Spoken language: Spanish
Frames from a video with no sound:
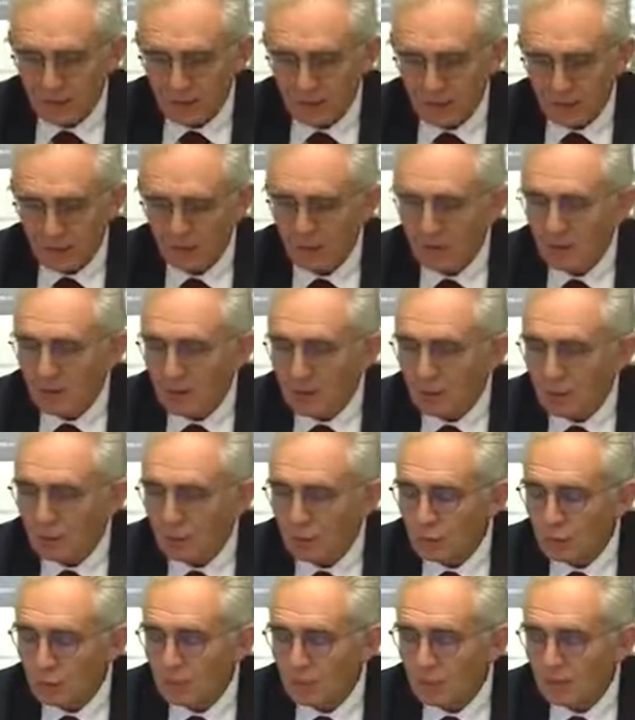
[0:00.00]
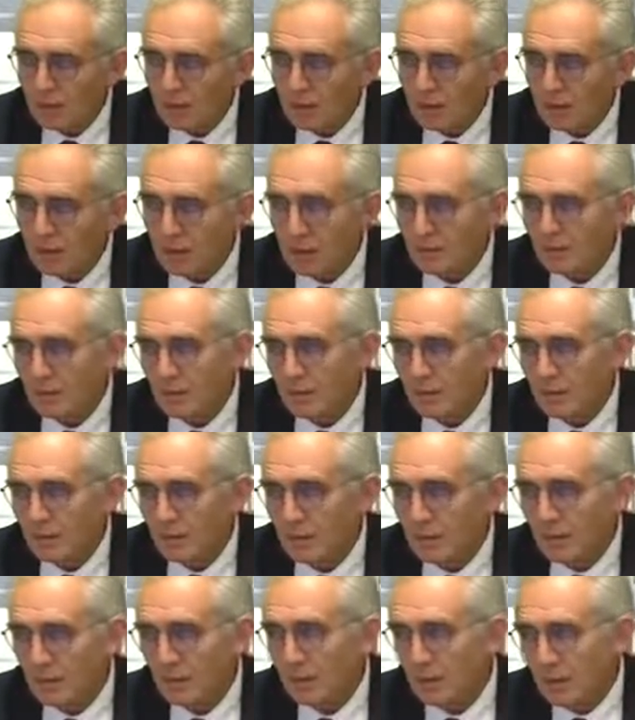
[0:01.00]
Yo incidiría mucho más
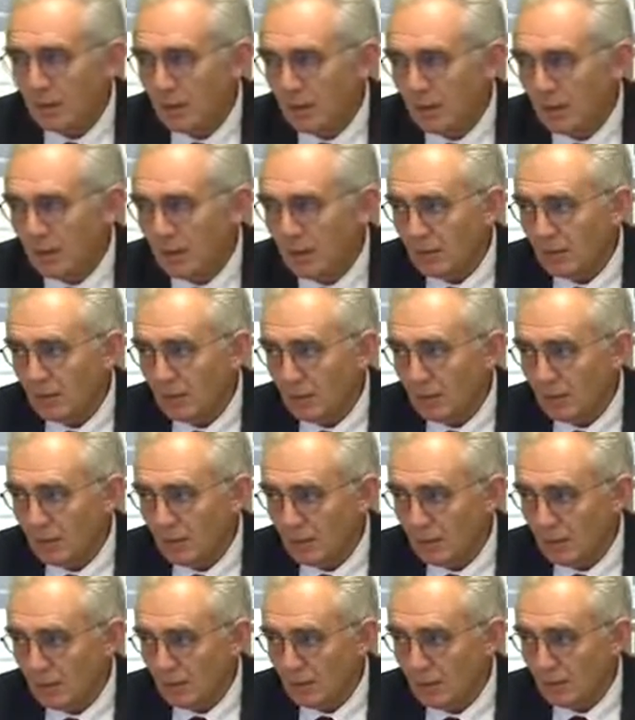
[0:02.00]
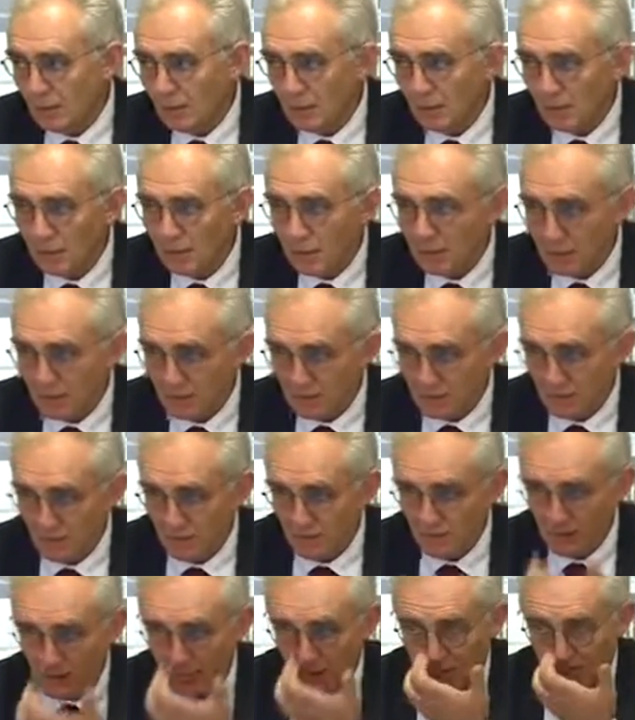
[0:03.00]
en, evitar el incendio en, el invierno.
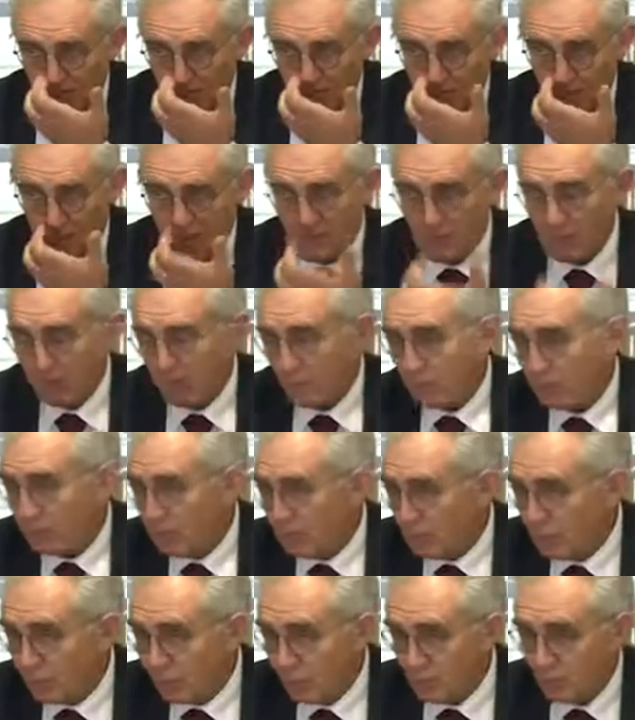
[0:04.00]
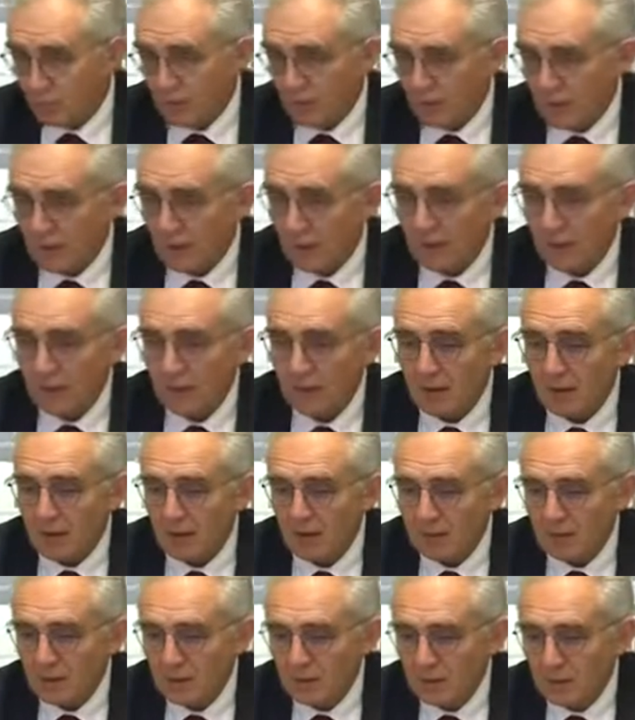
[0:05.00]
Eh, pues porque la realidad
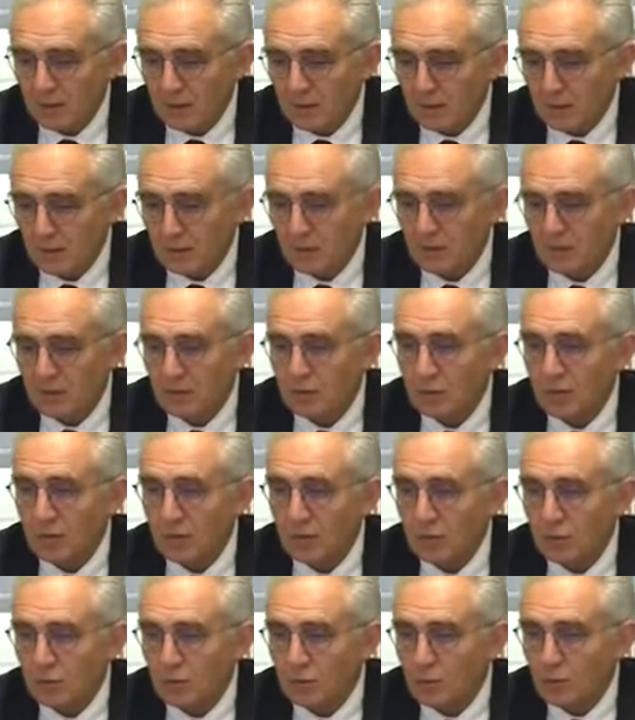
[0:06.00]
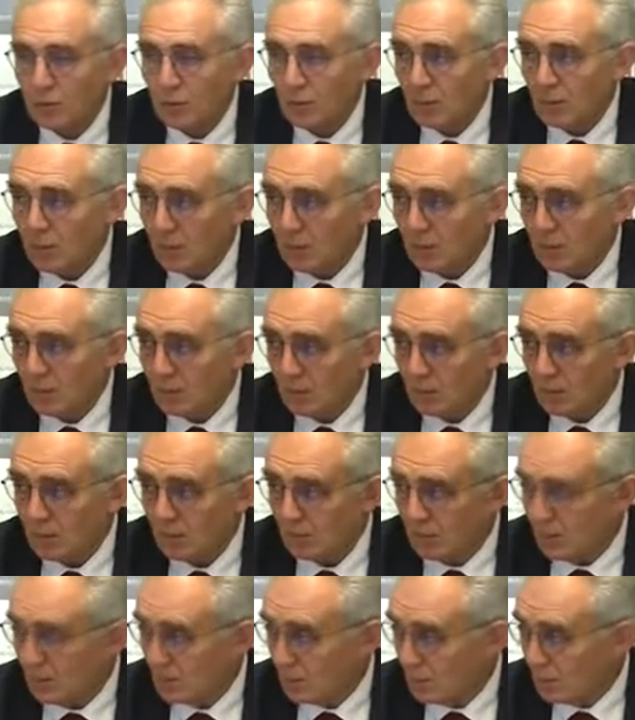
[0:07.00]
es que los montes están como están porque
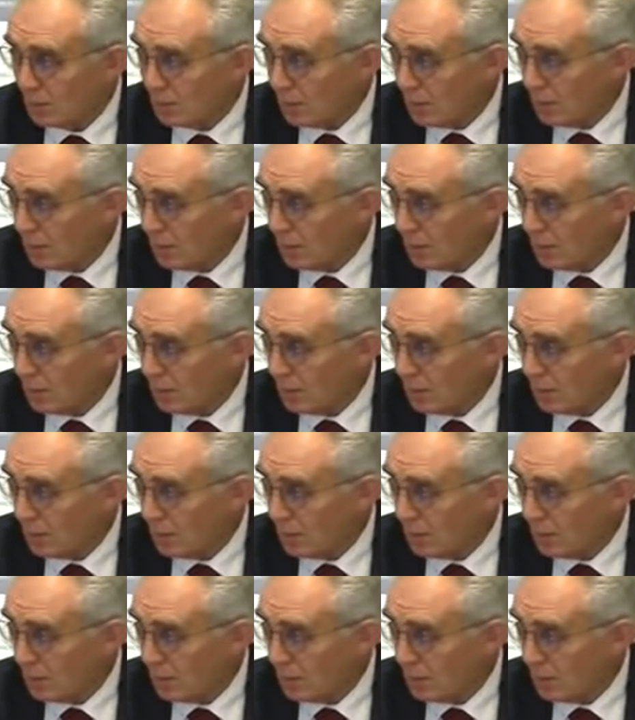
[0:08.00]
no,